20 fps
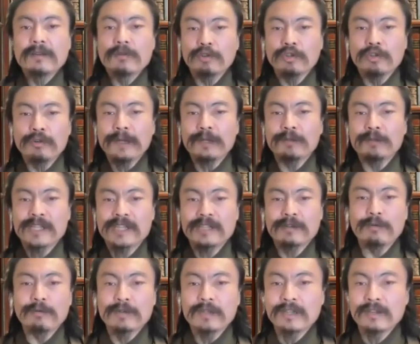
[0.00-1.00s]
言葉と
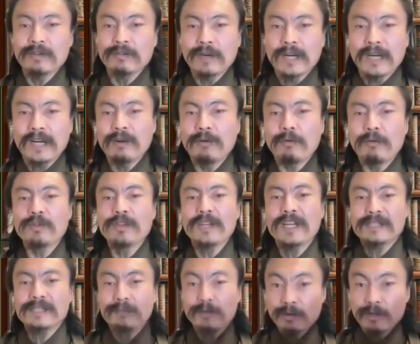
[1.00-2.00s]
思考っていうのは同
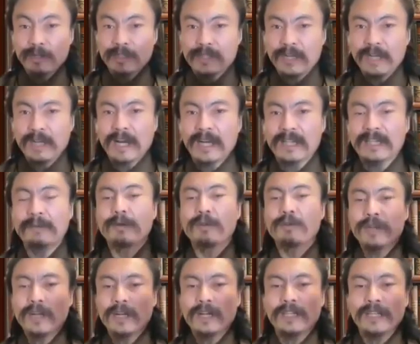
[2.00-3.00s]
じものですね。頭
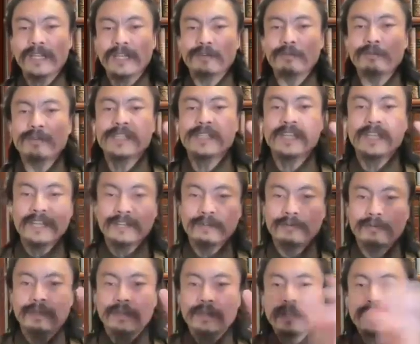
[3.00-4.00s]
の中で処理され
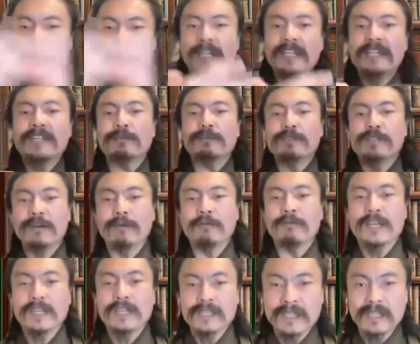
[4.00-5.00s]
る電気としては
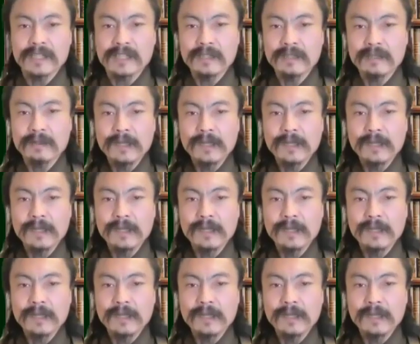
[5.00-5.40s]
同じです。